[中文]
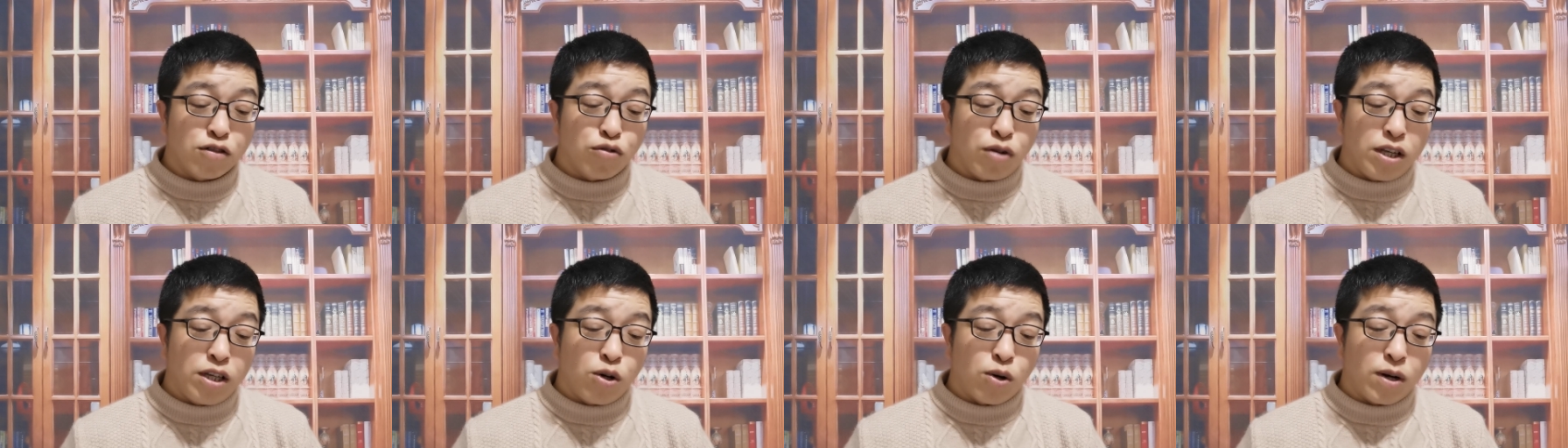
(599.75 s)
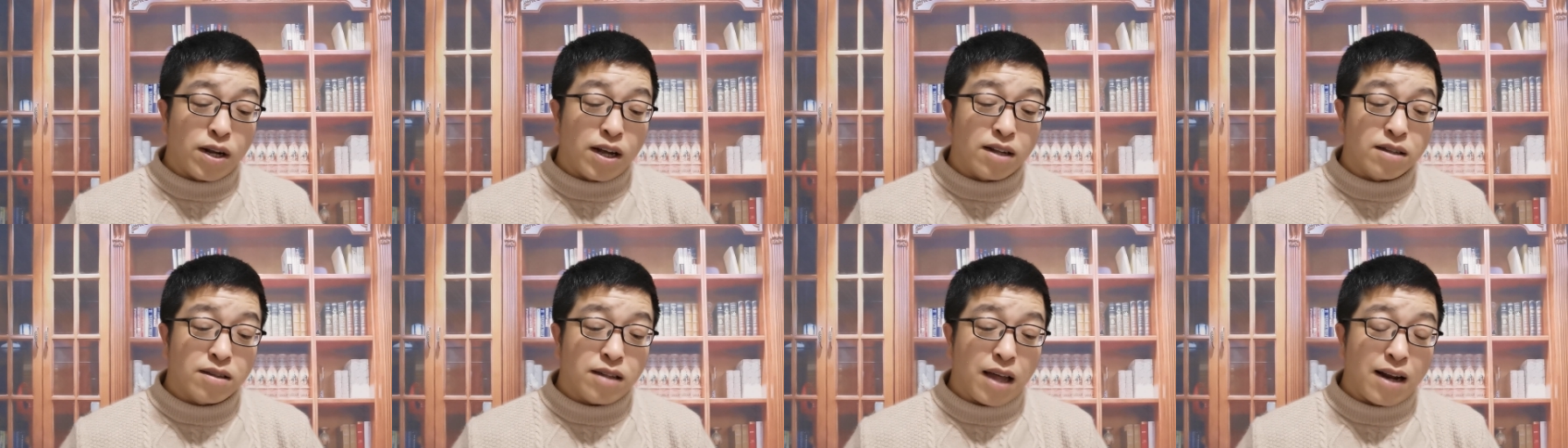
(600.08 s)
所以有
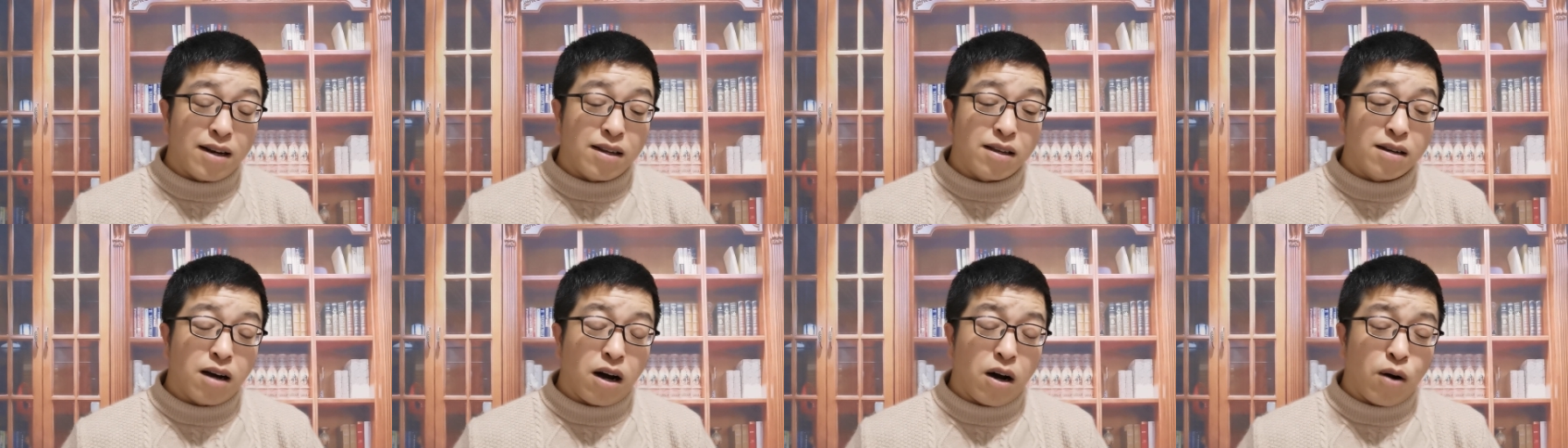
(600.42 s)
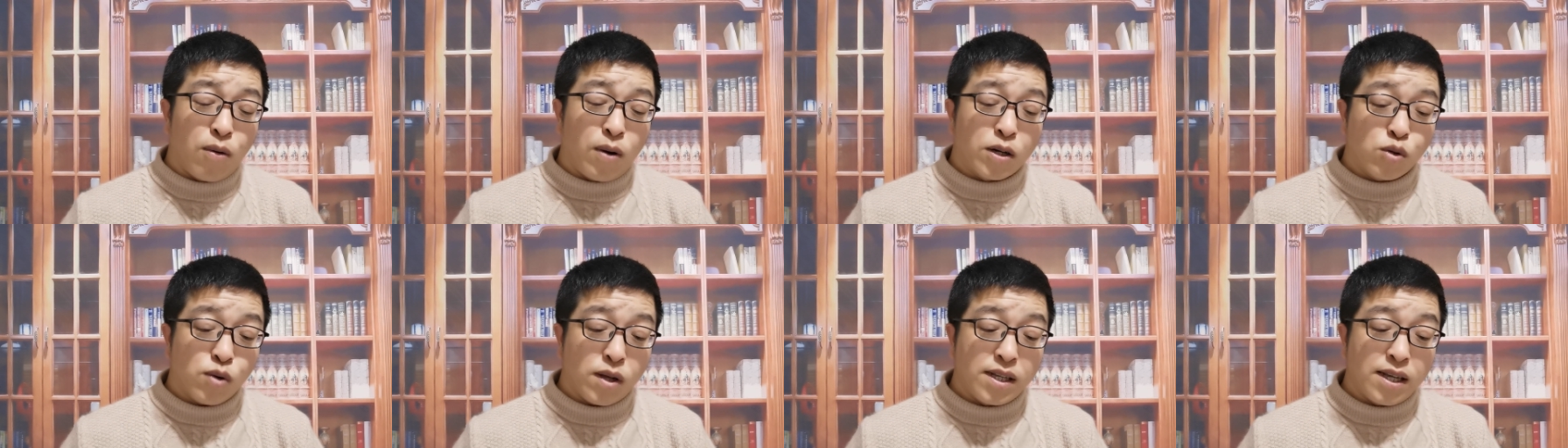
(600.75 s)
了彩礼高
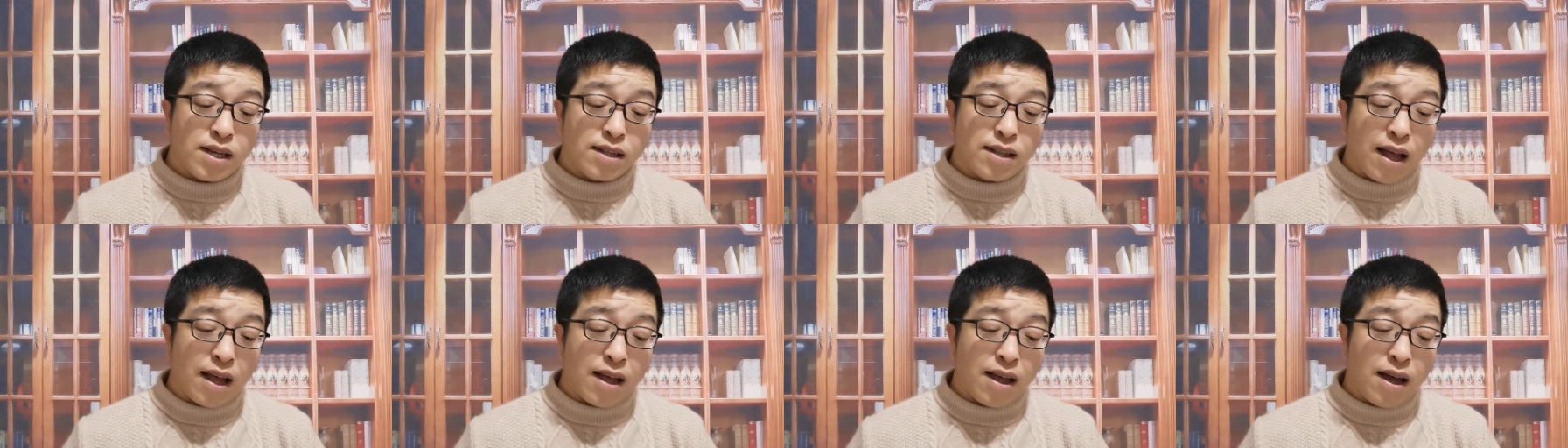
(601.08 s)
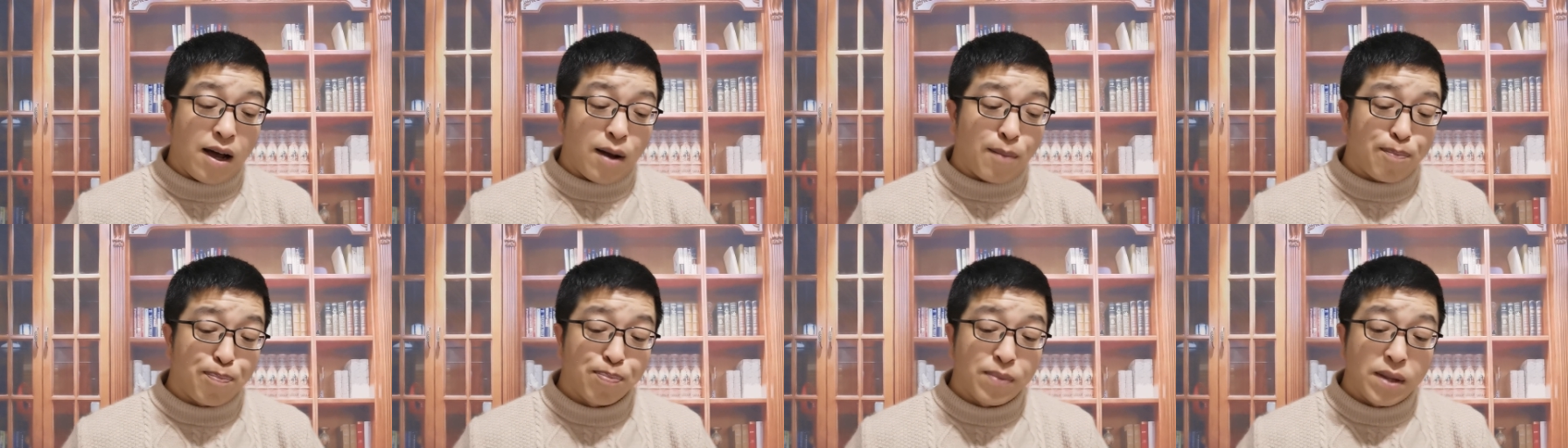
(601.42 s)
啊、赚钱难
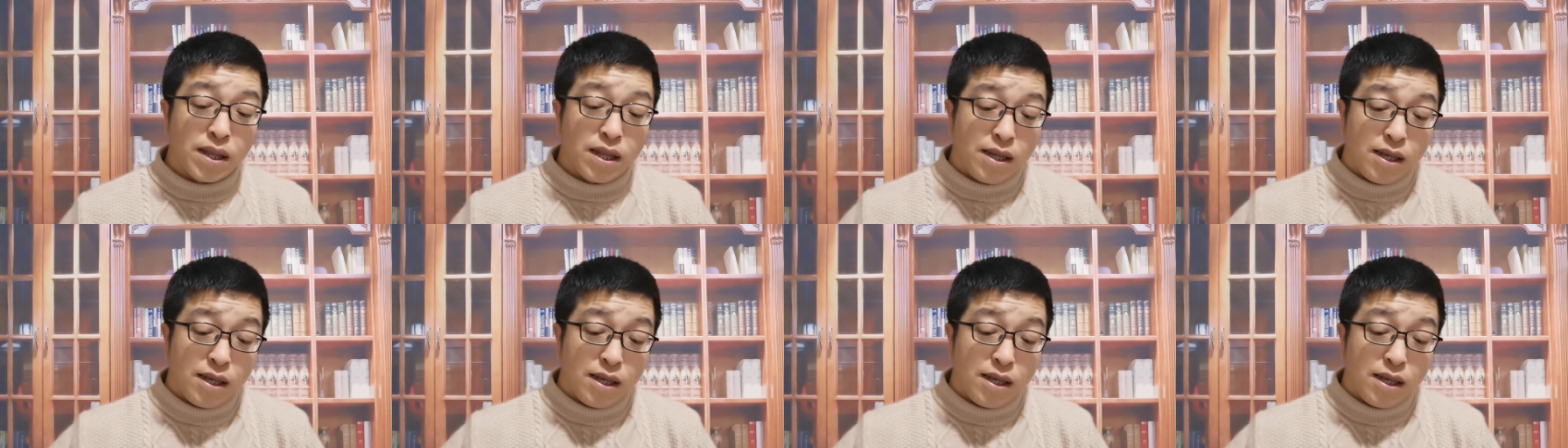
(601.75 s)
呀、